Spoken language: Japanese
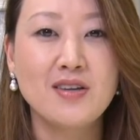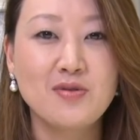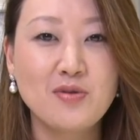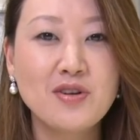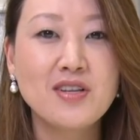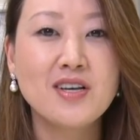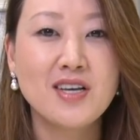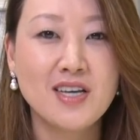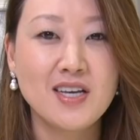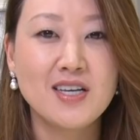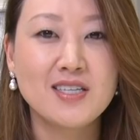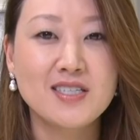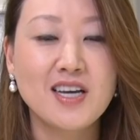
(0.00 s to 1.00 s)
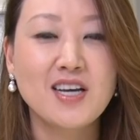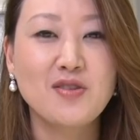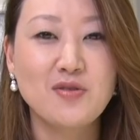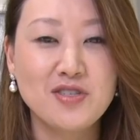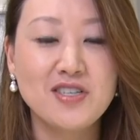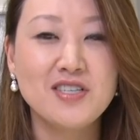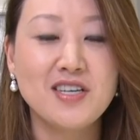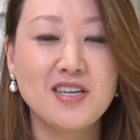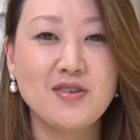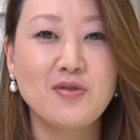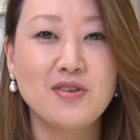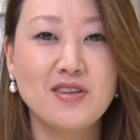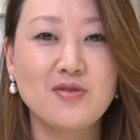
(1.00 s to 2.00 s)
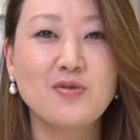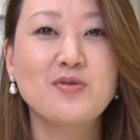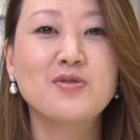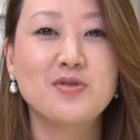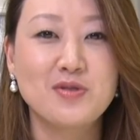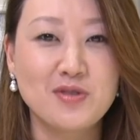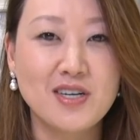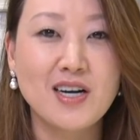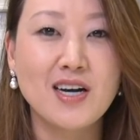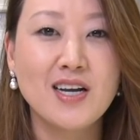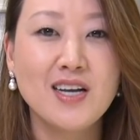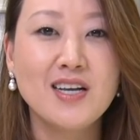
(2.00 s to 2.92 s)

どれだけ先の人生において得するか